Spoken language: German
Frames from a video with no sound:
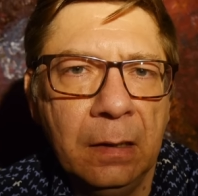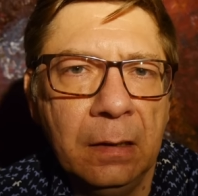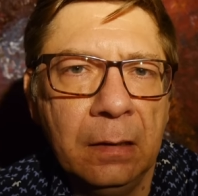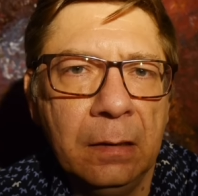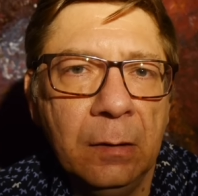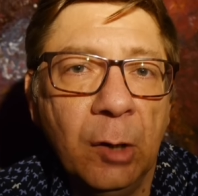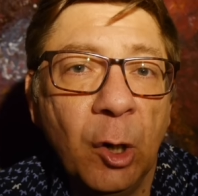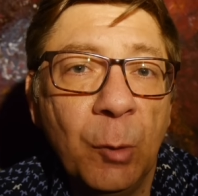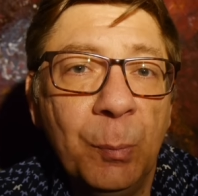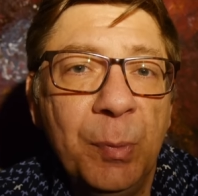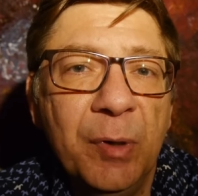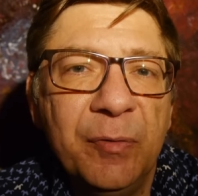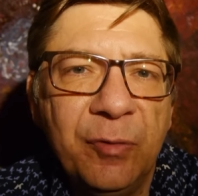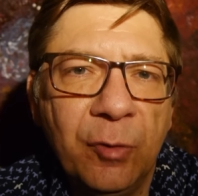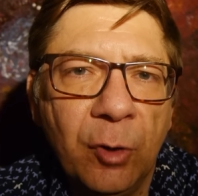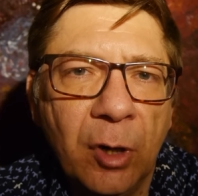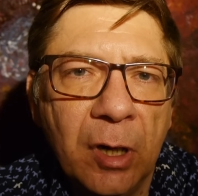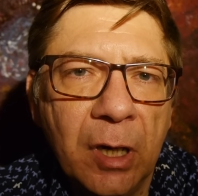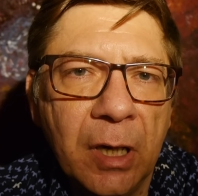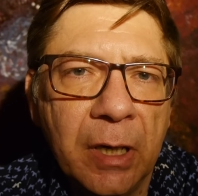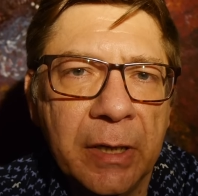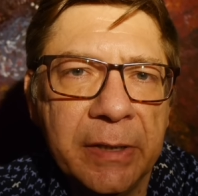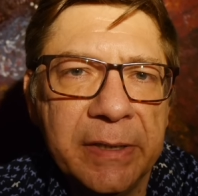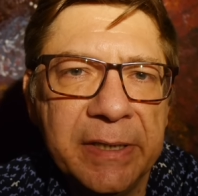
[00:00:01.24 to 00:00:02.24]
Noch
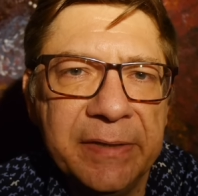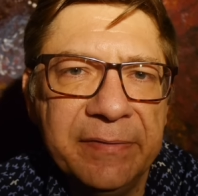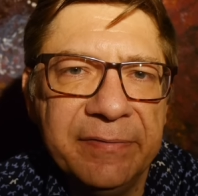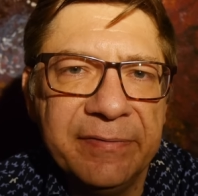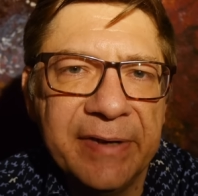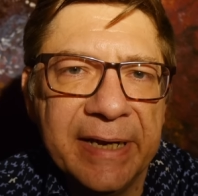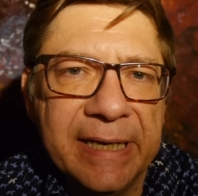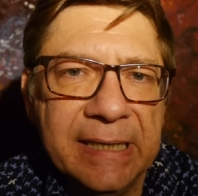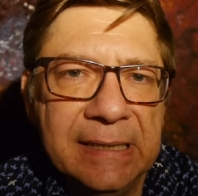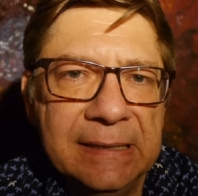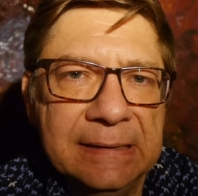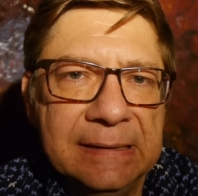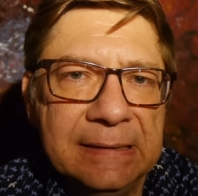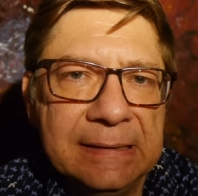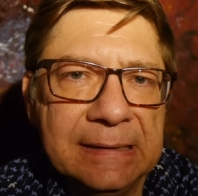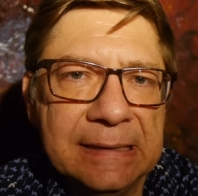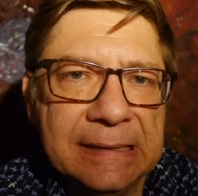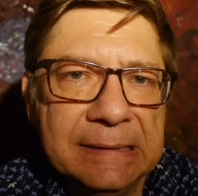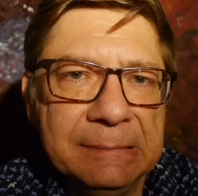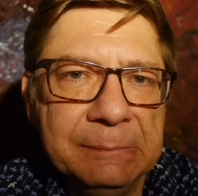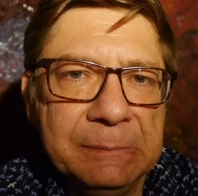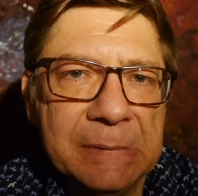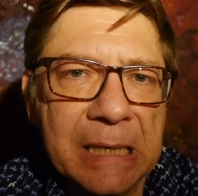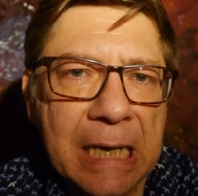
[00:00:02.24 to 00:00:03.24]
bevor die
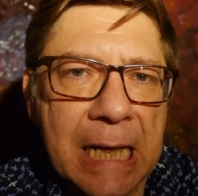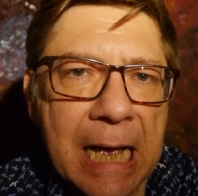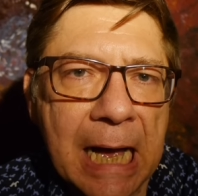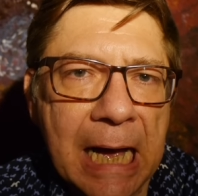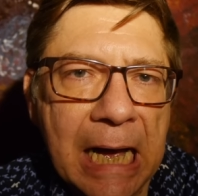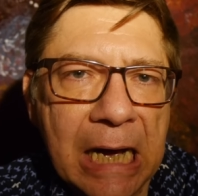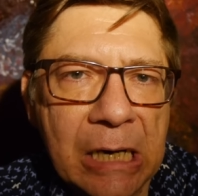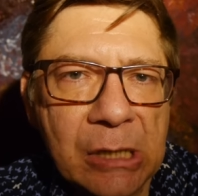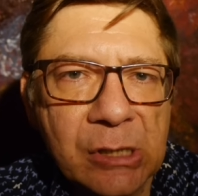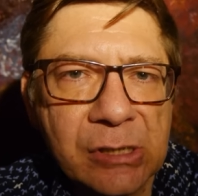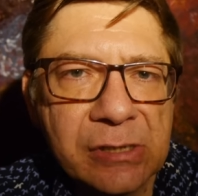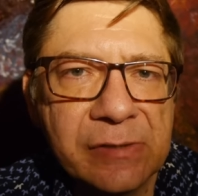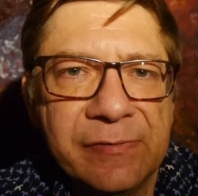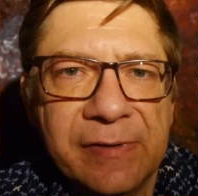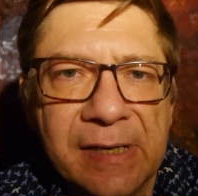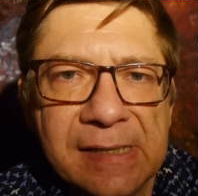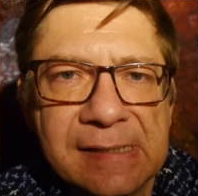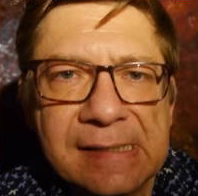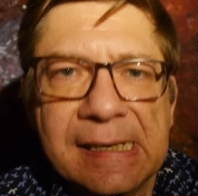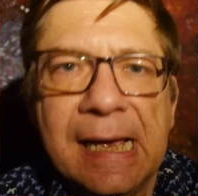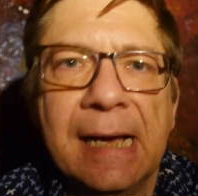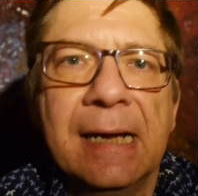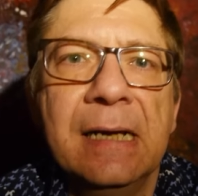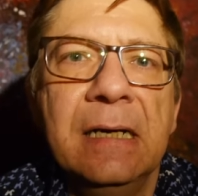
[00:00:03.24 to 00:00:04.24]
Welt im Chaos
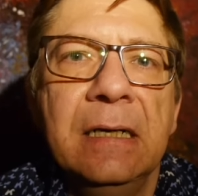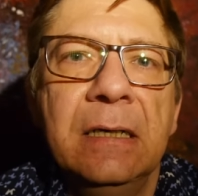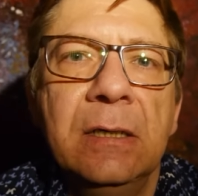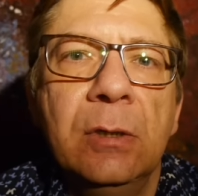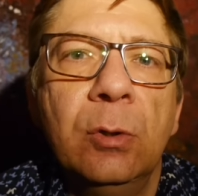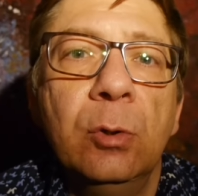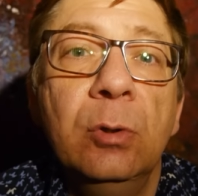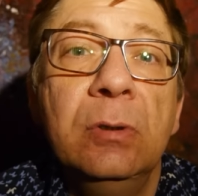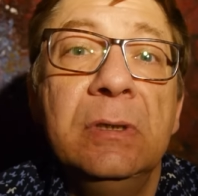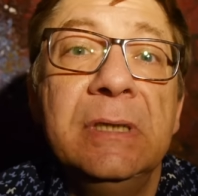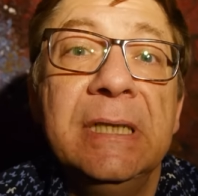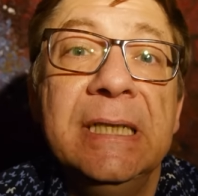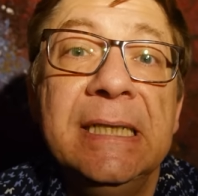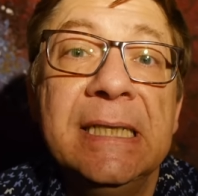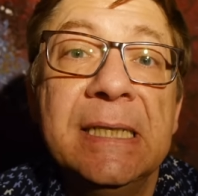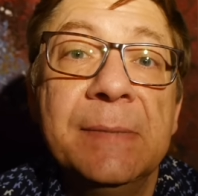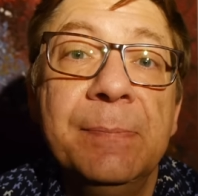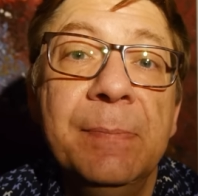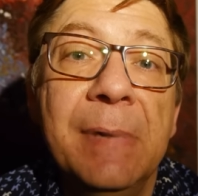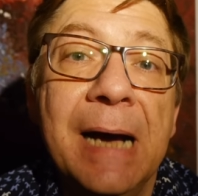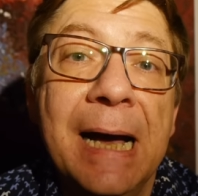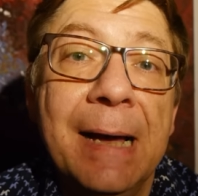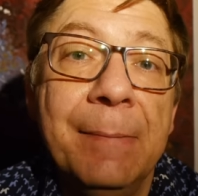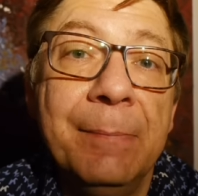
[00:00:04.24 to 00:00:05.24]
versank und
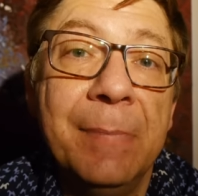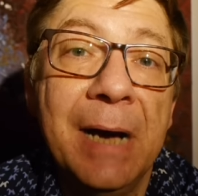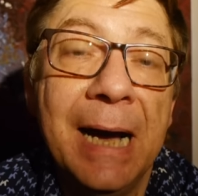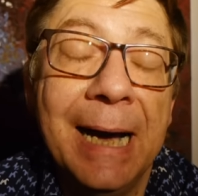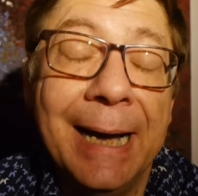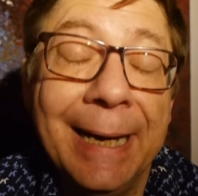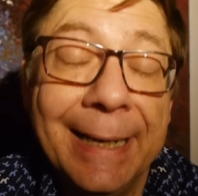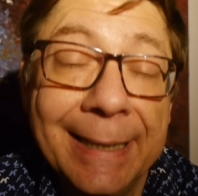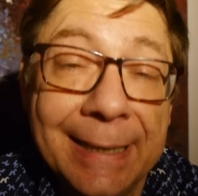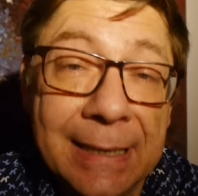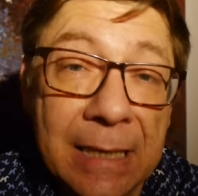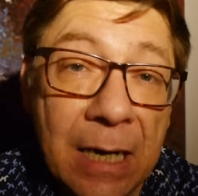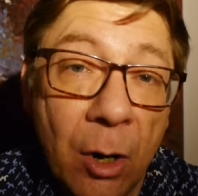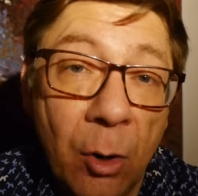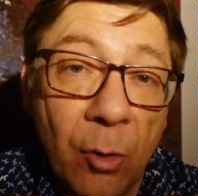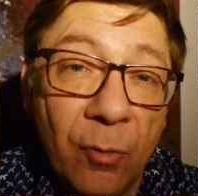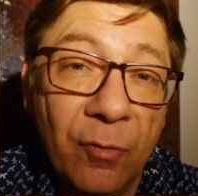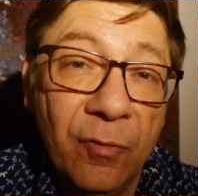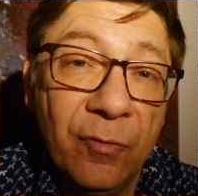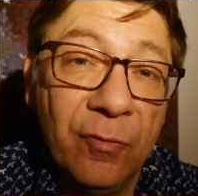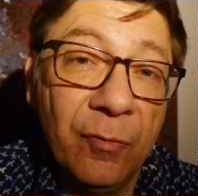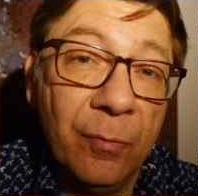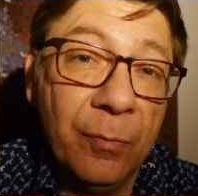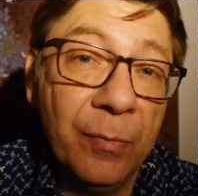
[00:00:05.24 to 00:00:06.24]
ich beim
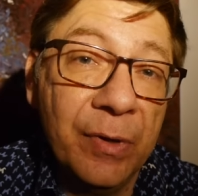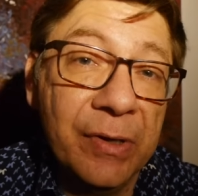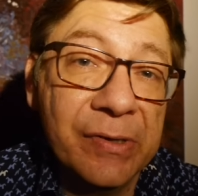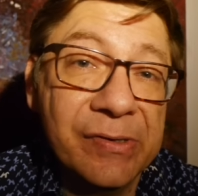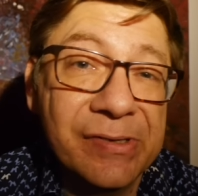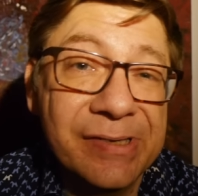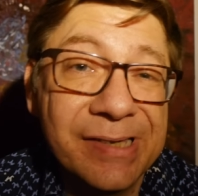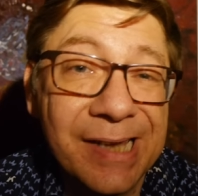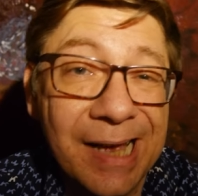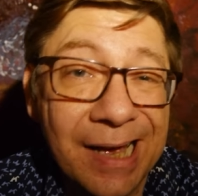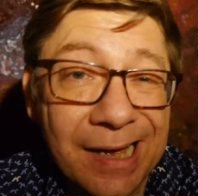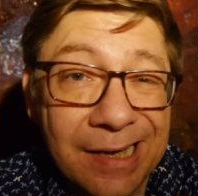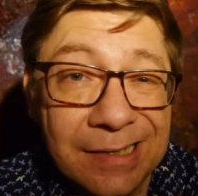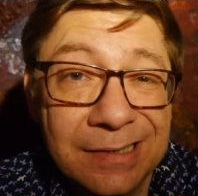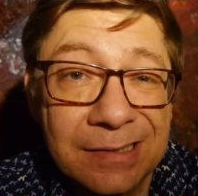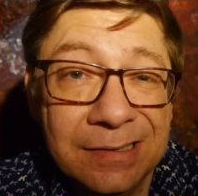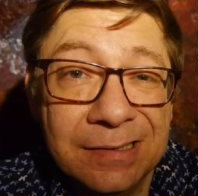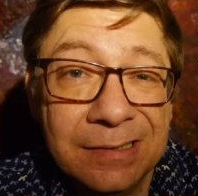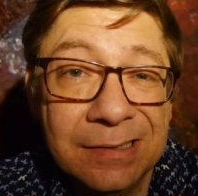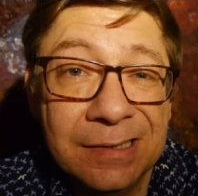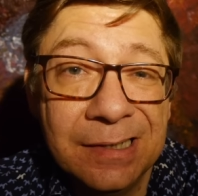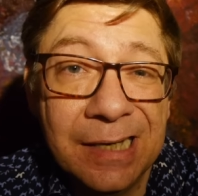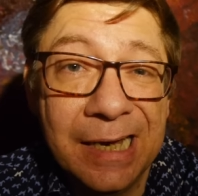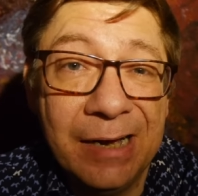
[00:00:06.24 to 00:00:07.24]
Einkaufen
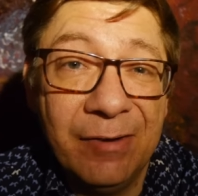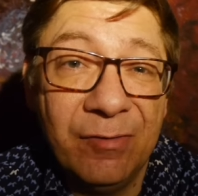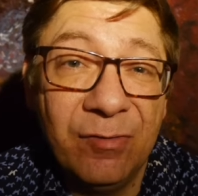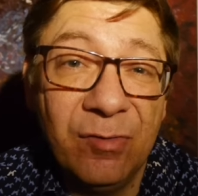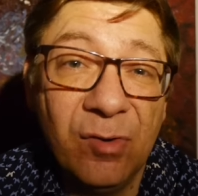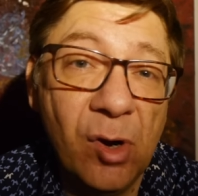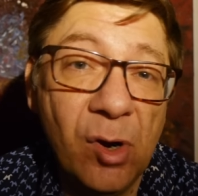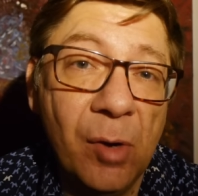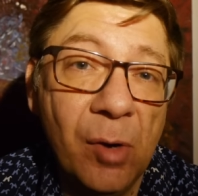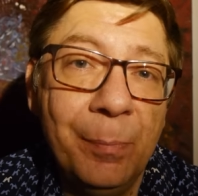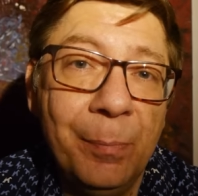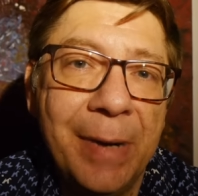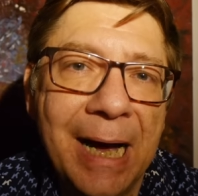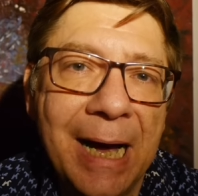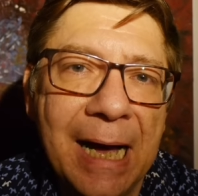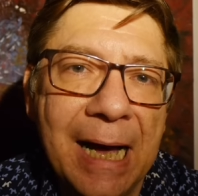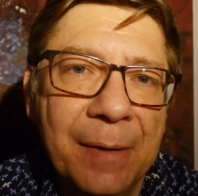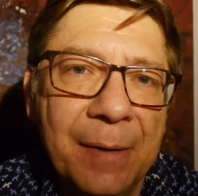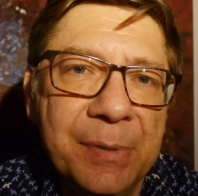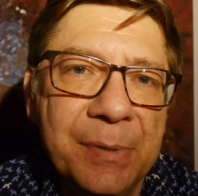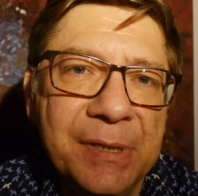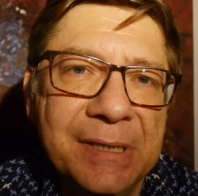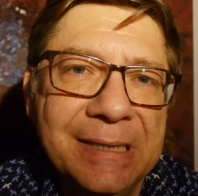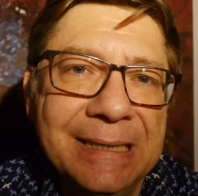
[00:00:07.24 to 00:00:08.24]
Sachen erworben
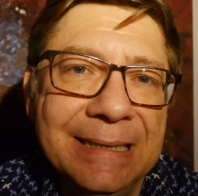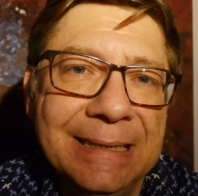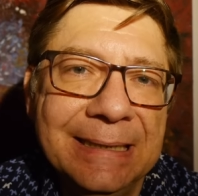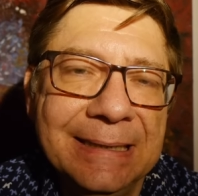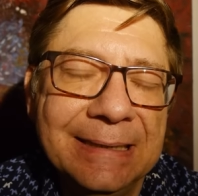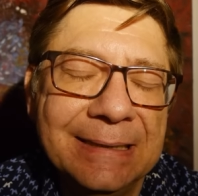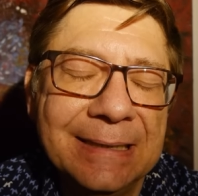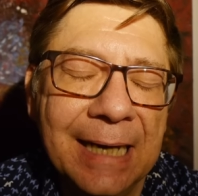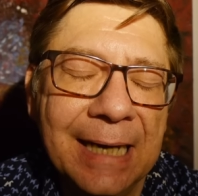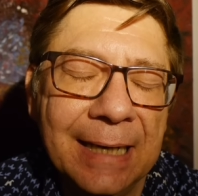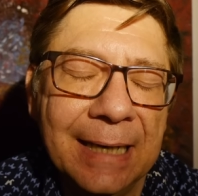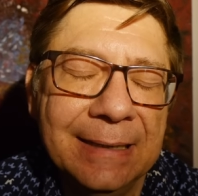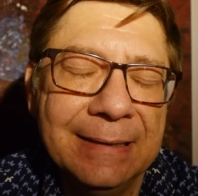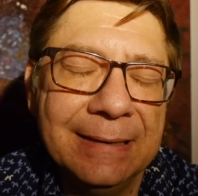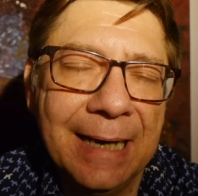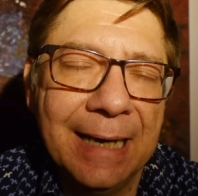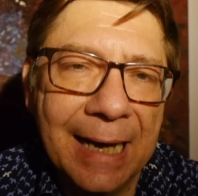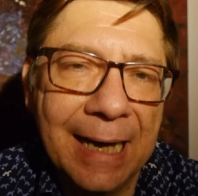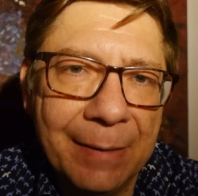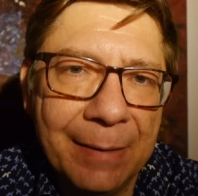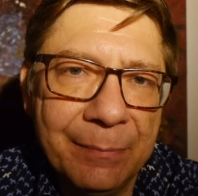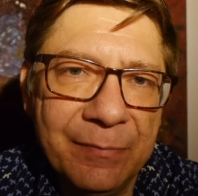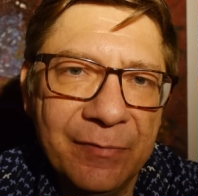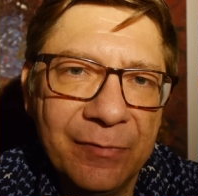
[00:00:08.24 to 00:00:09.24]
habe, die ich gar nicht
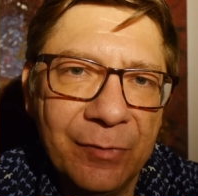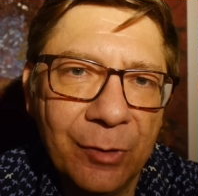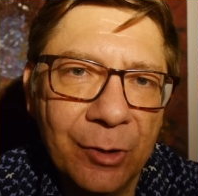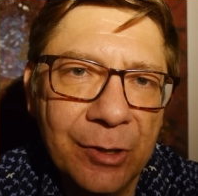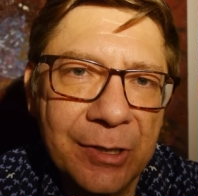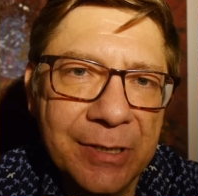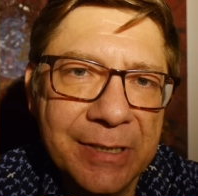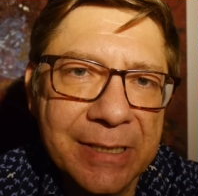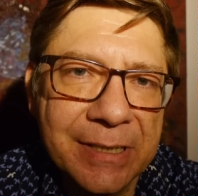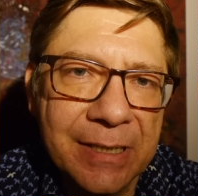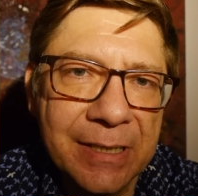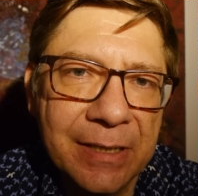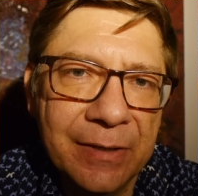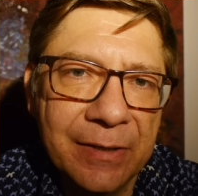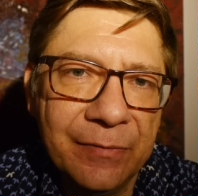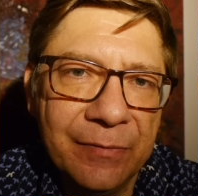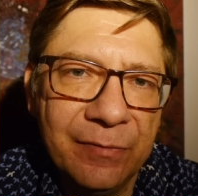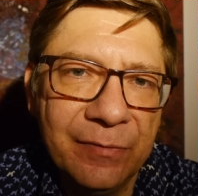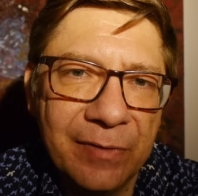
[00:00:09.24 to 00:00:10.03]
haben wollte,